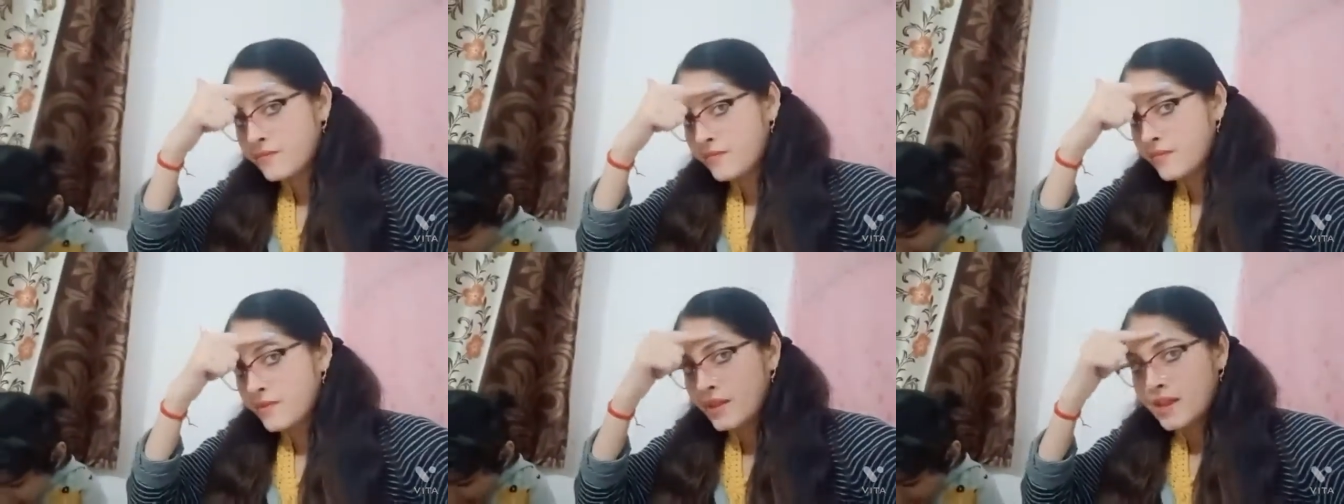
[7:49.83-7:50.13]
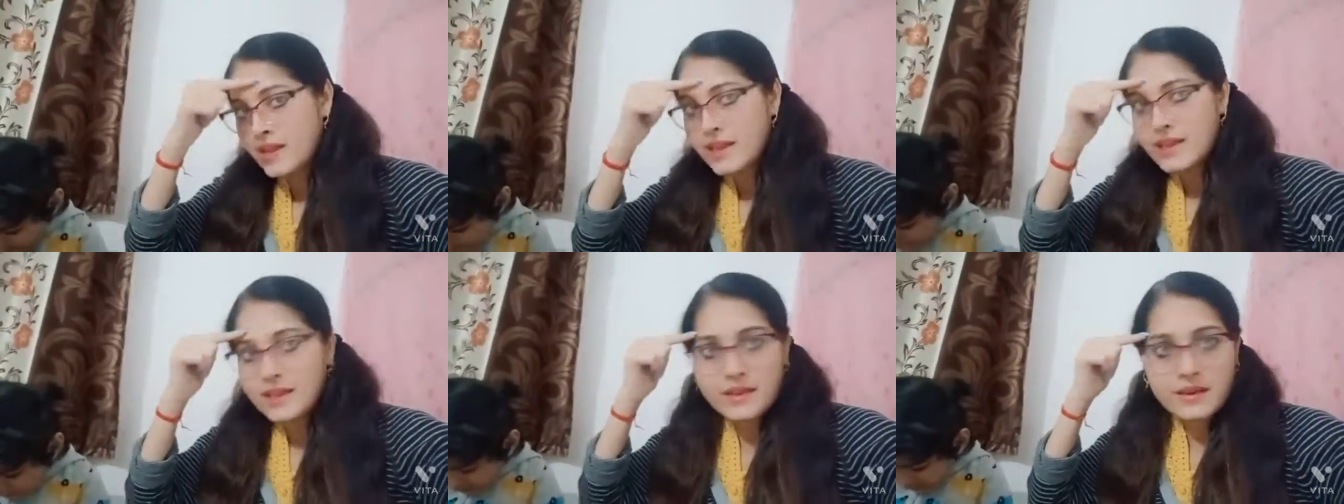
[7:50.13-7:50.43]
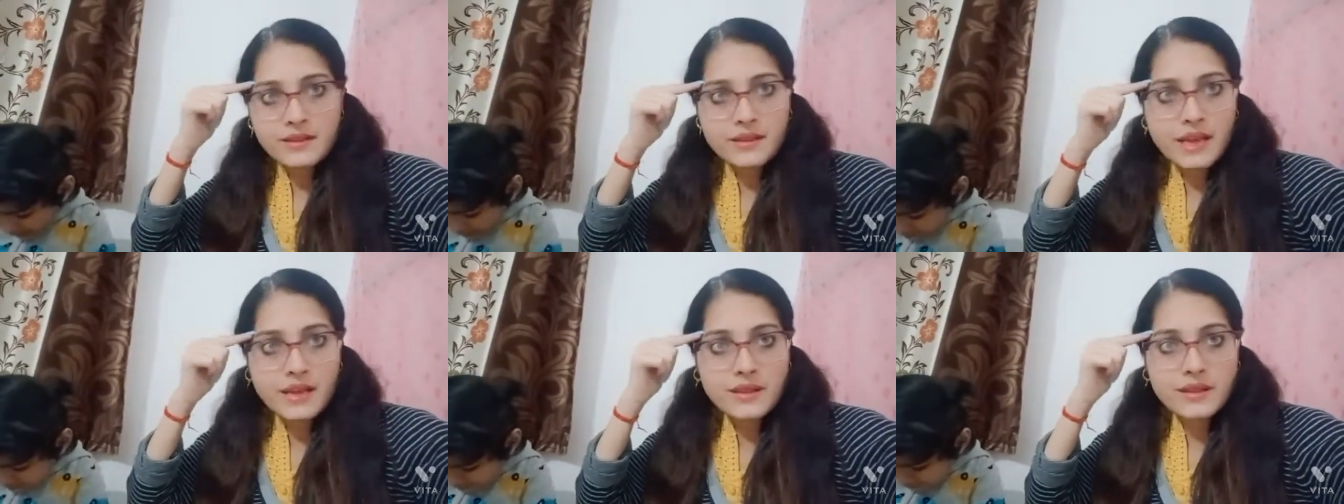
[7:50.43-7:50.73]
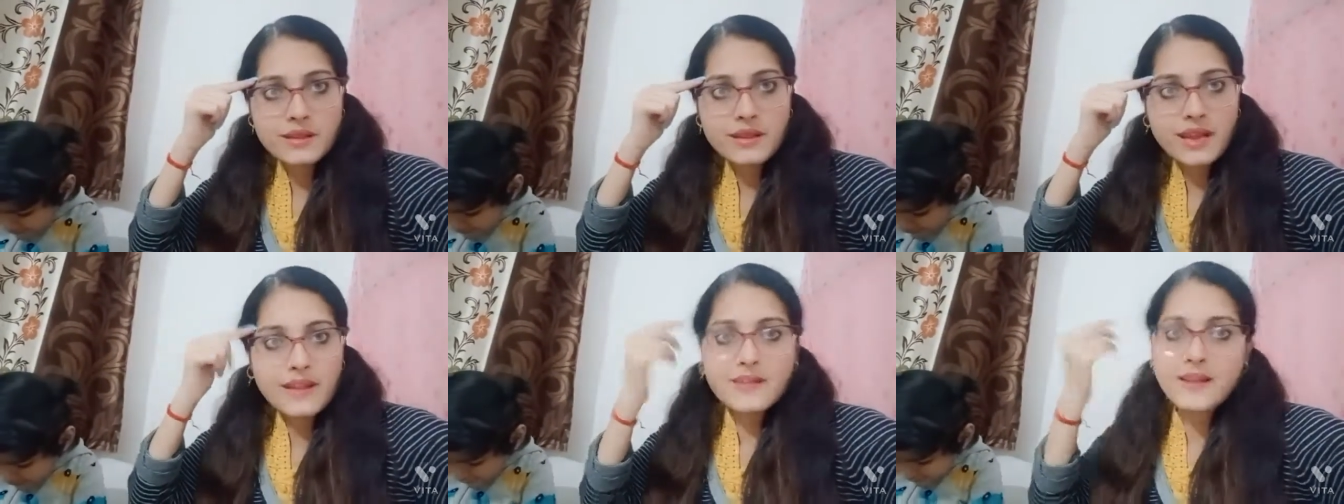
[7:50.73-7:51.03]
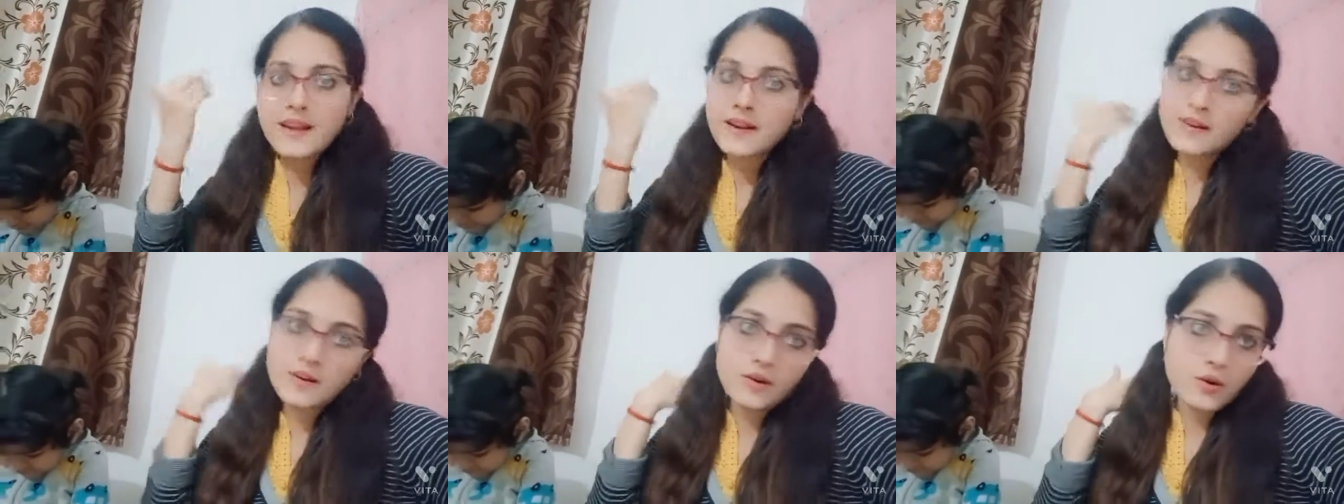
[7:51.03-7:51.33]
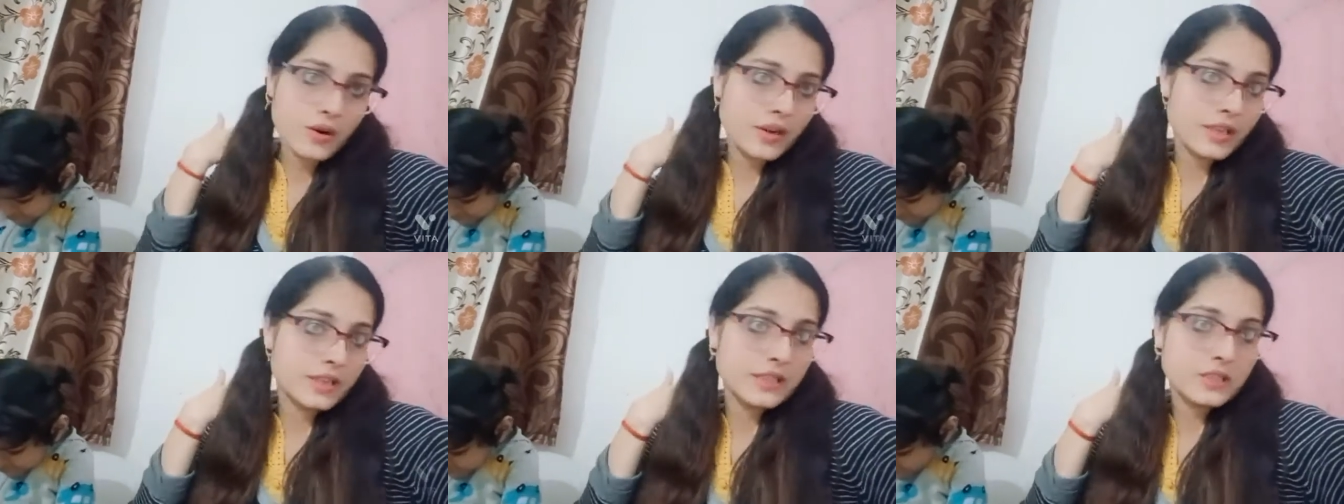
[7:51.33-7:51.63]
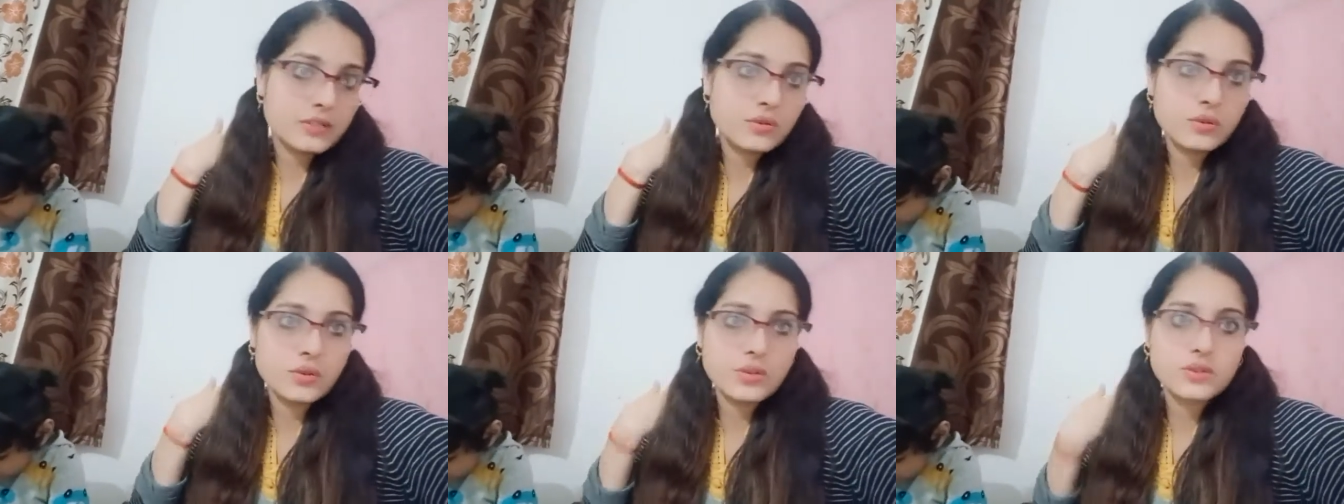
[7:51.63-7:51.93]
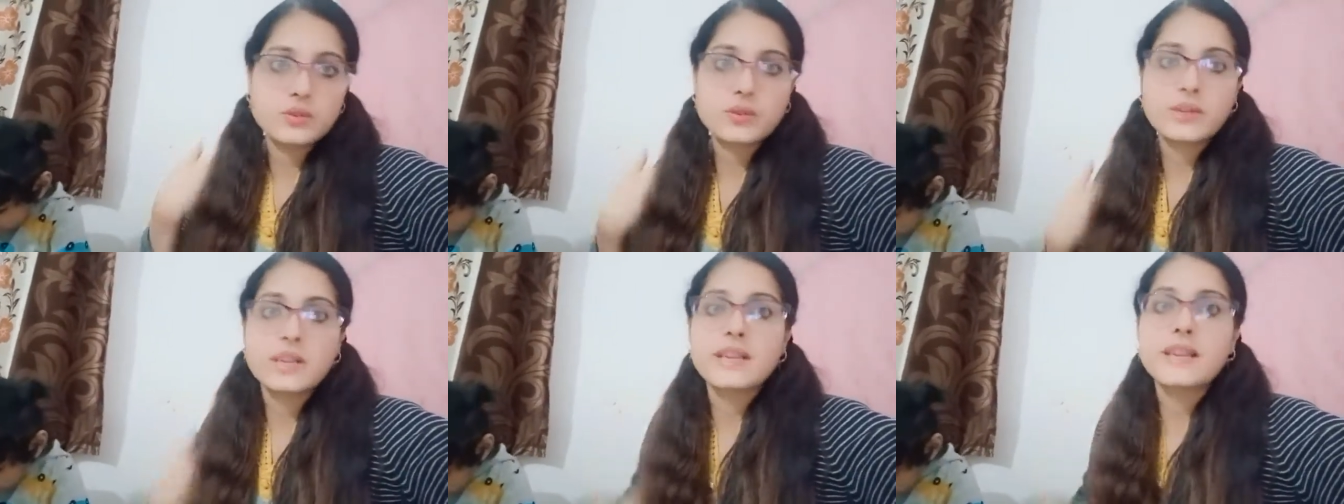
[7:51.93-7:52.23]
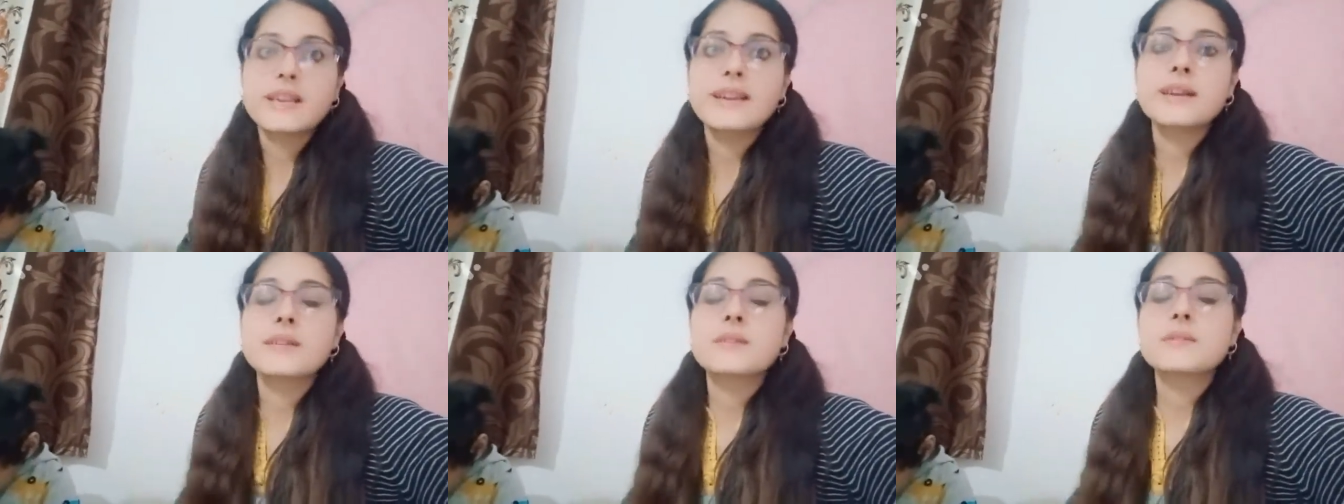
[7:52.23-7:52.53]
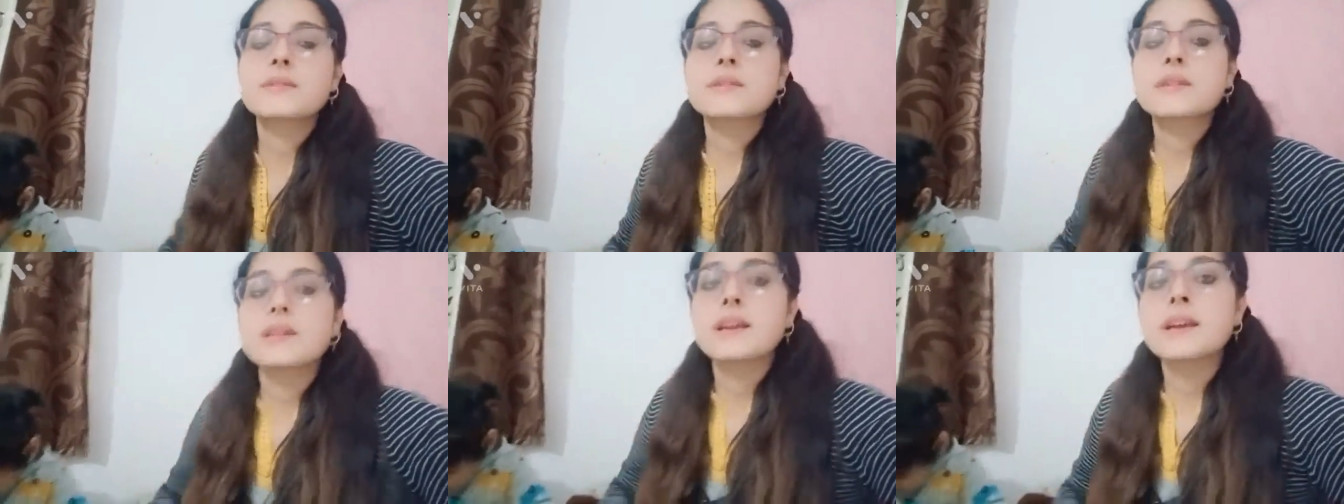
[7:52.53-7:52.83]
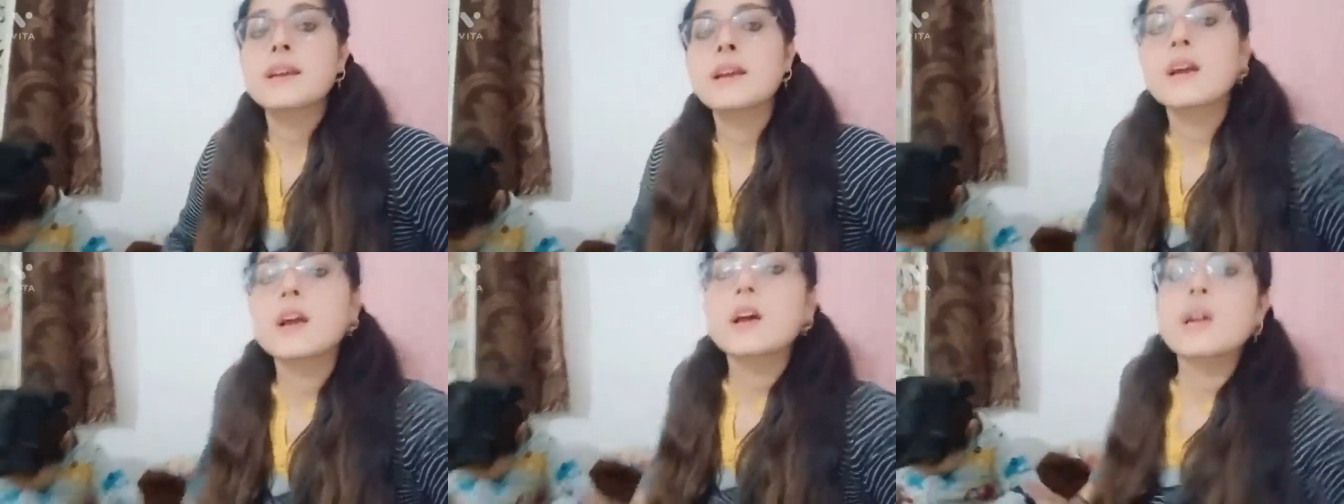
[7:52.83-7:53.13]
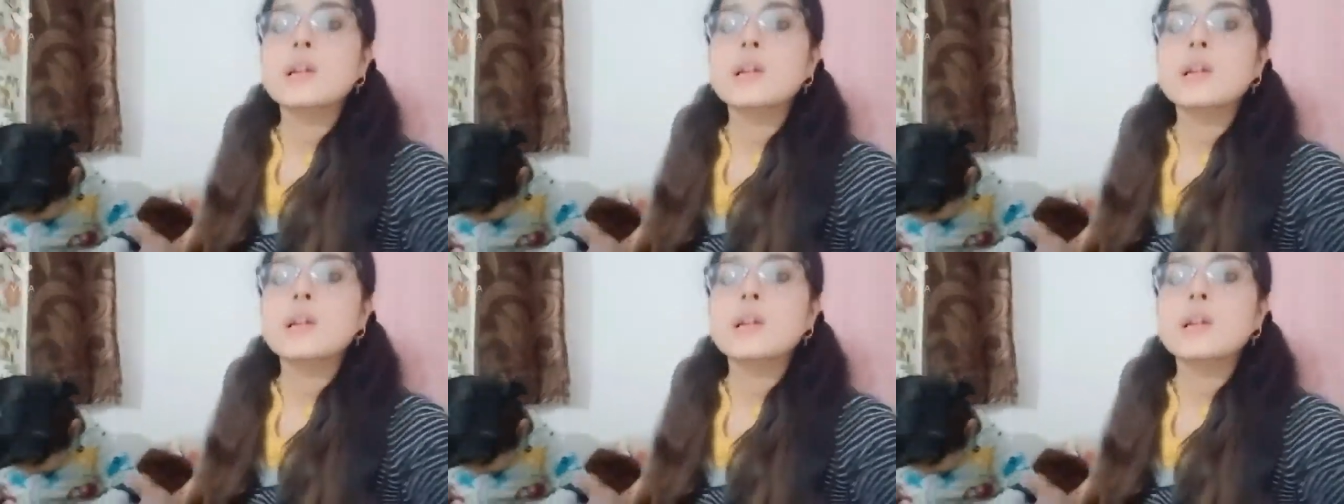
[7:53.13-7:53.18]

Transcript: इधर से ऐसे साधना कट और इतने छोटे छोटे हेयर्स थे तो